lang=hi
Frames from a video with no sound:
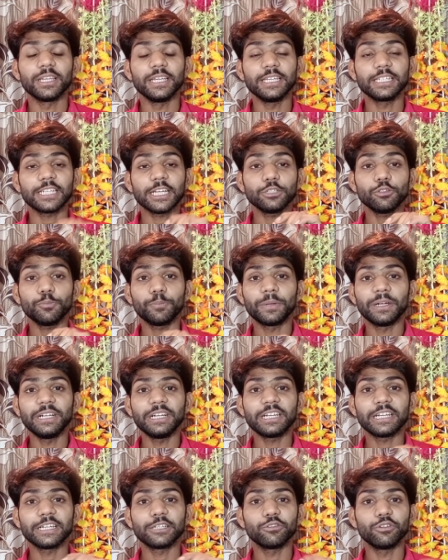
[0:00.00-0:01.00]
इसका जो
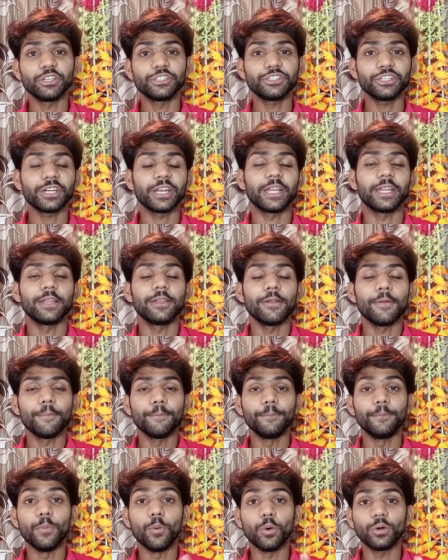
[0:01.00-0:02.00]
प्रिंट रेजोल्यूशन है
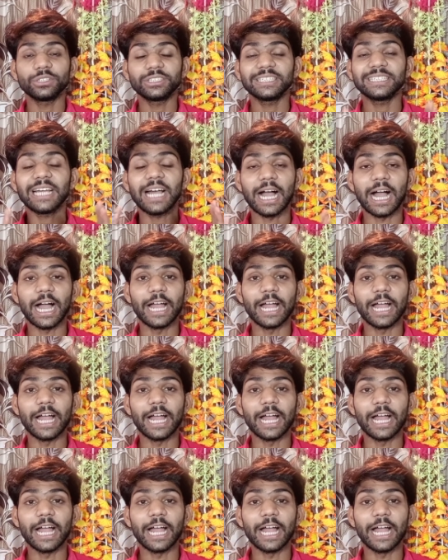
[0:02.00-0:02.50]
बहुत ज़्यादा